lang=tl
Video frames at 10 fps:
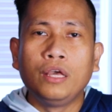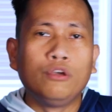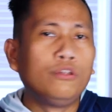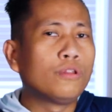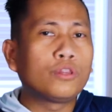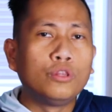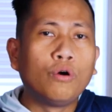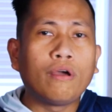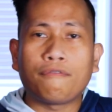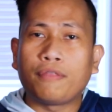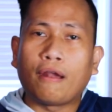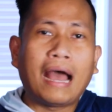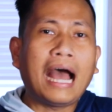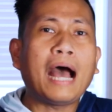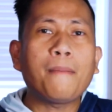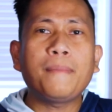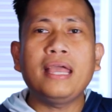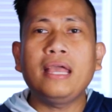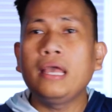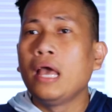You don't know if they're
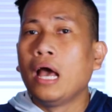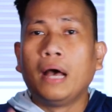happy,